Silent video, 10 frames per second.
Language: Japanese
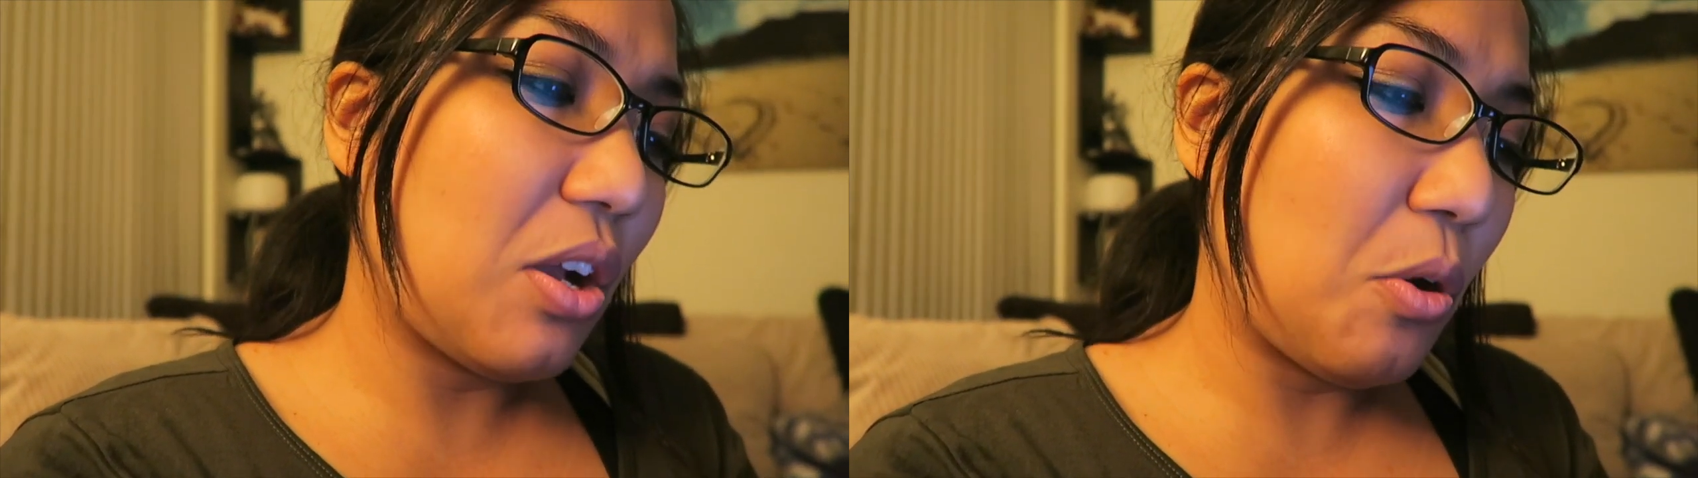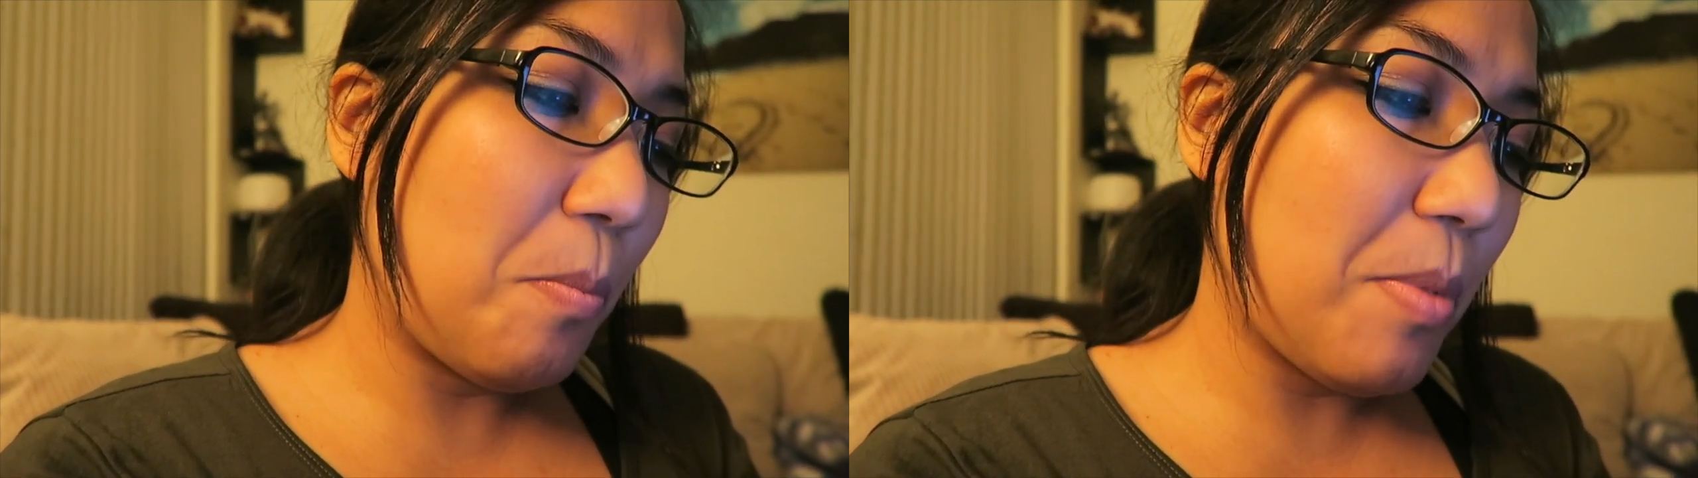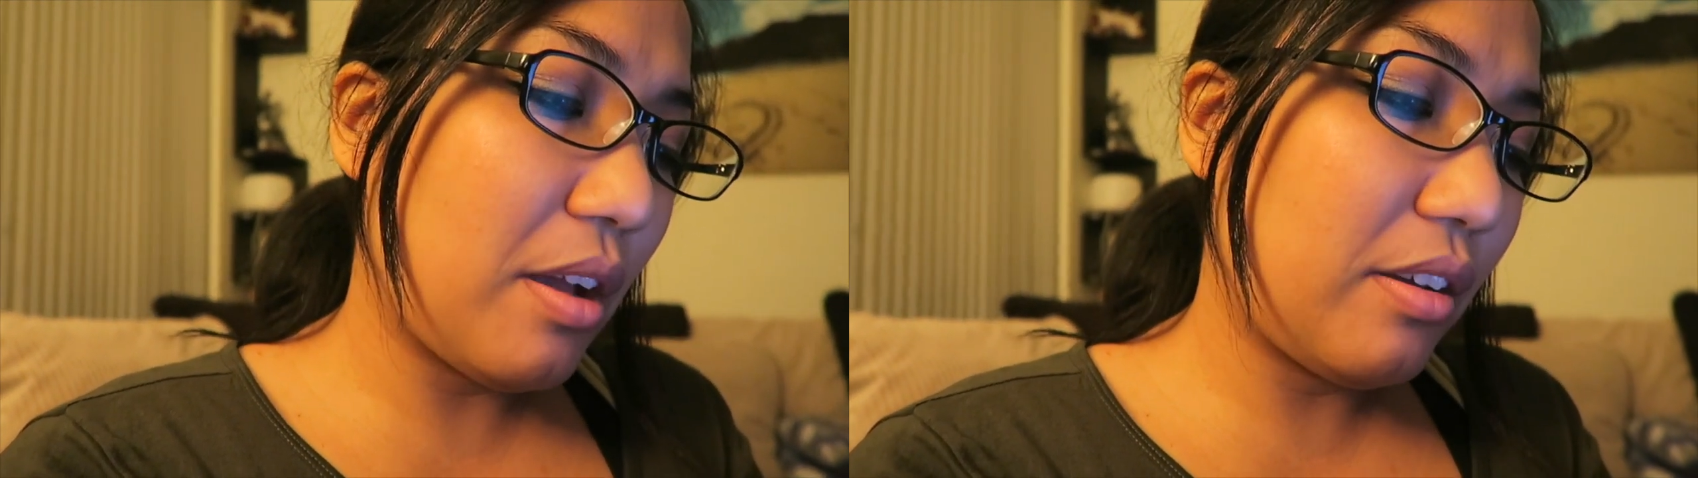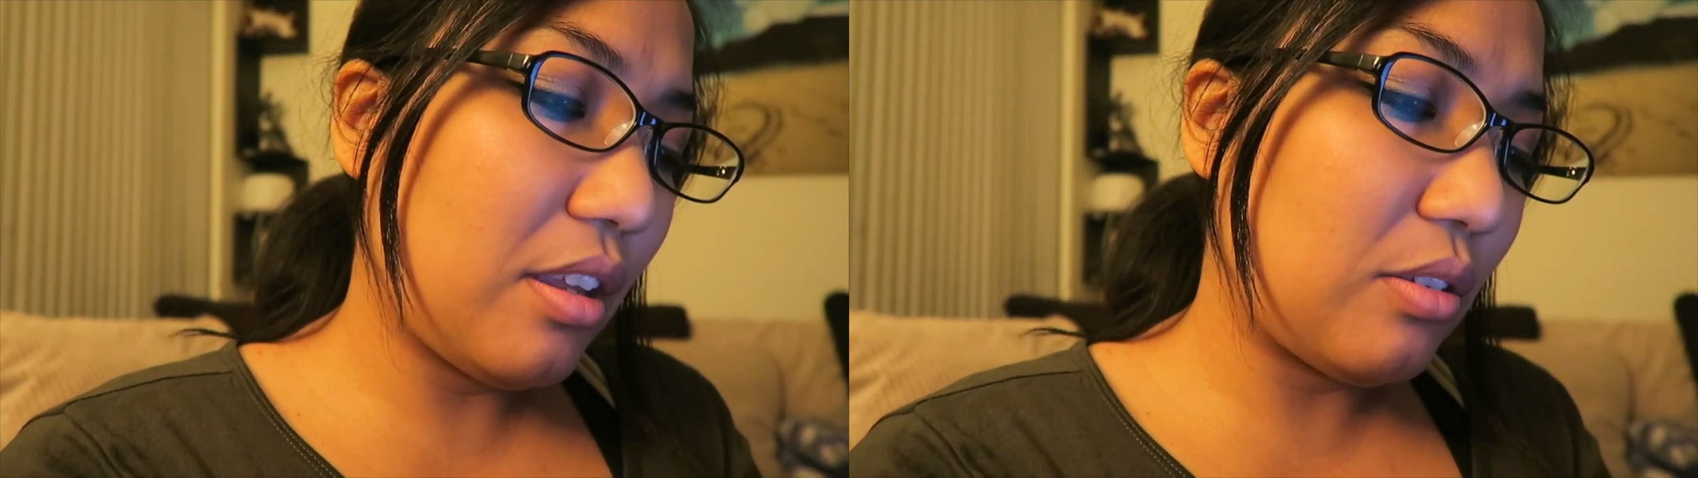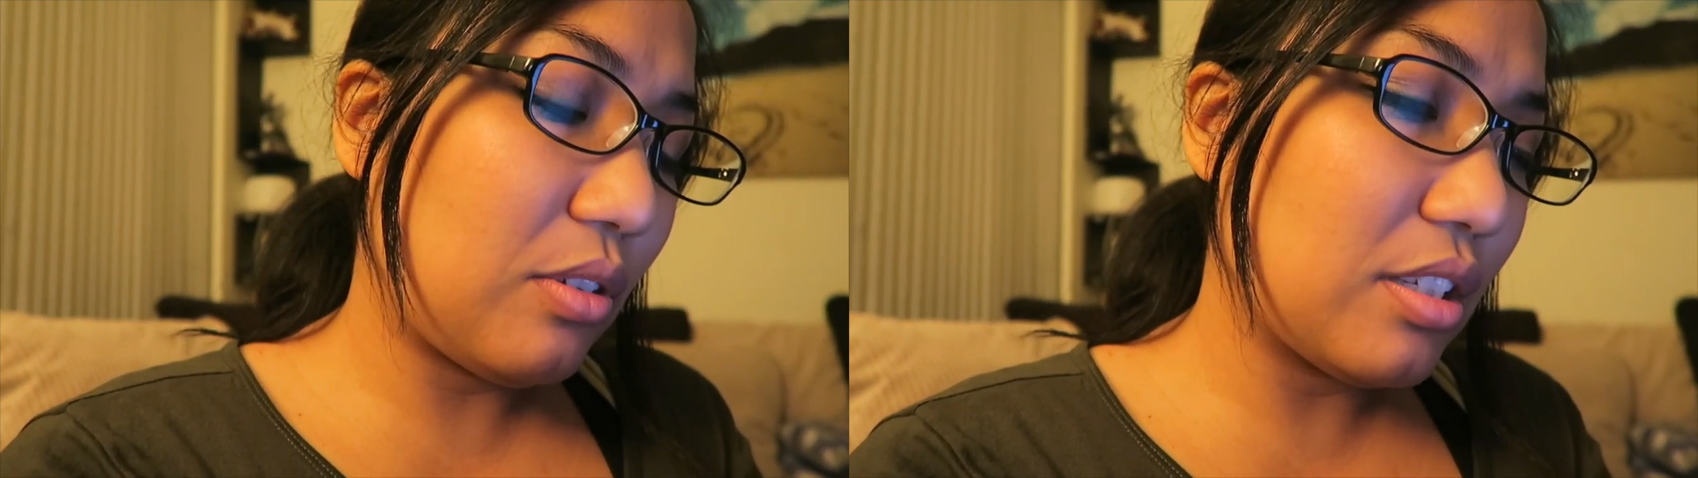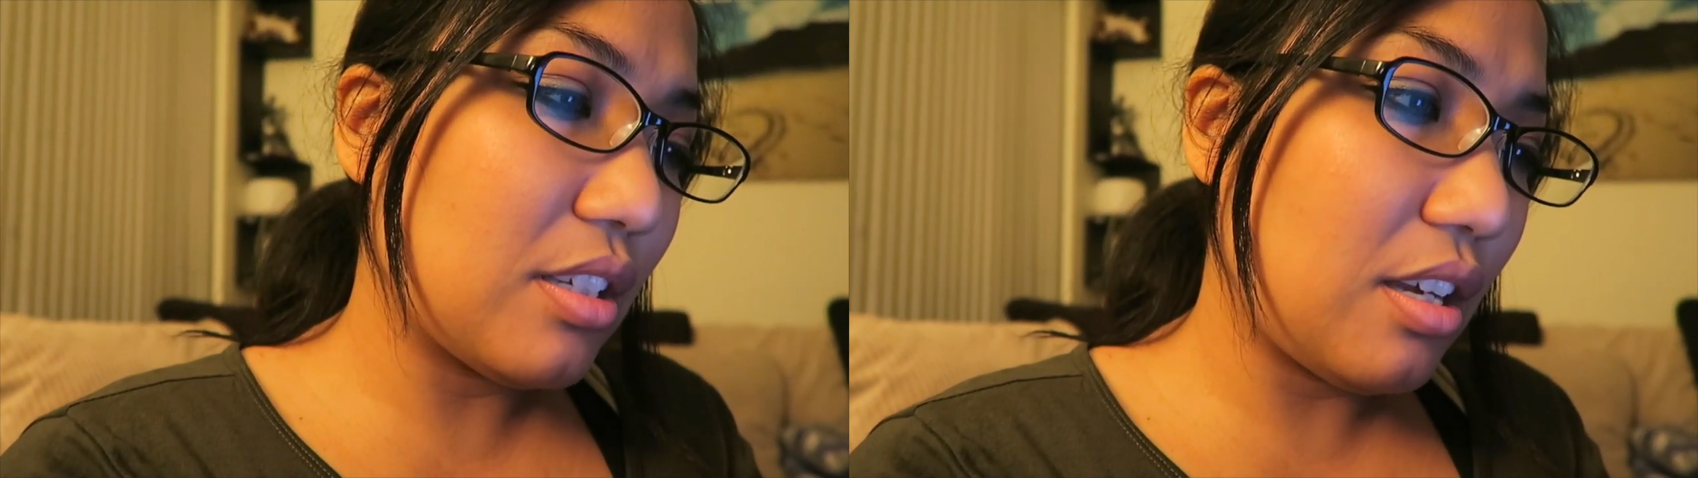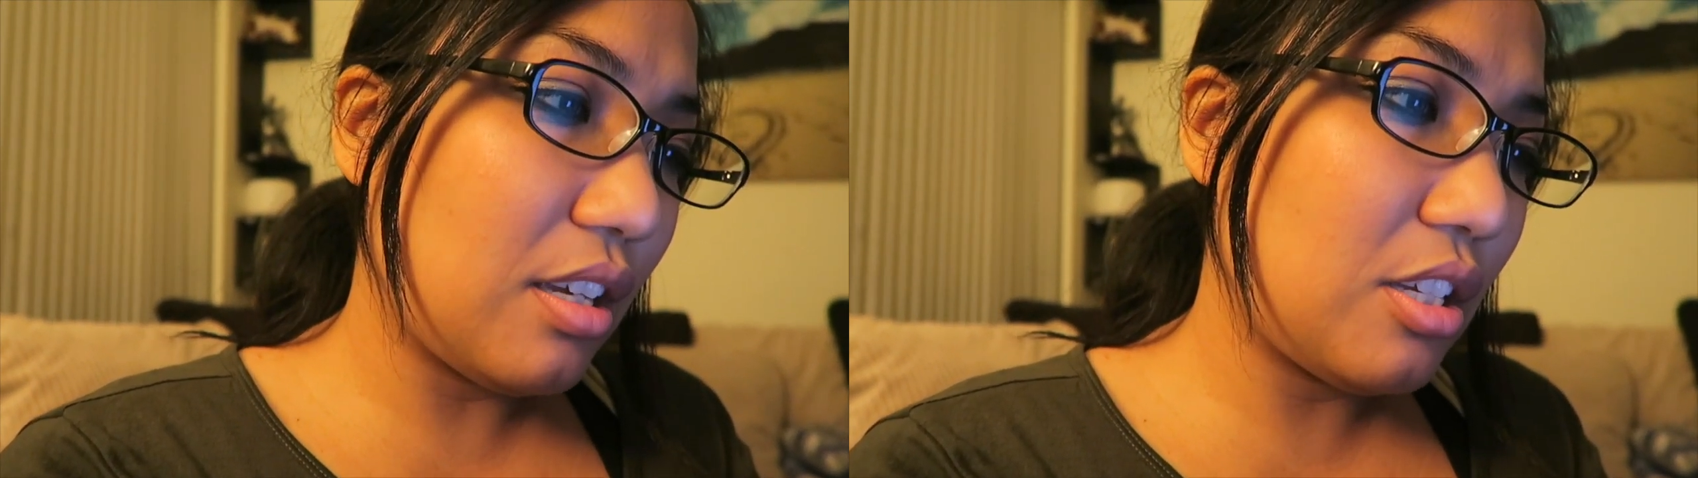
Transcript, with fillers: か600円とかさ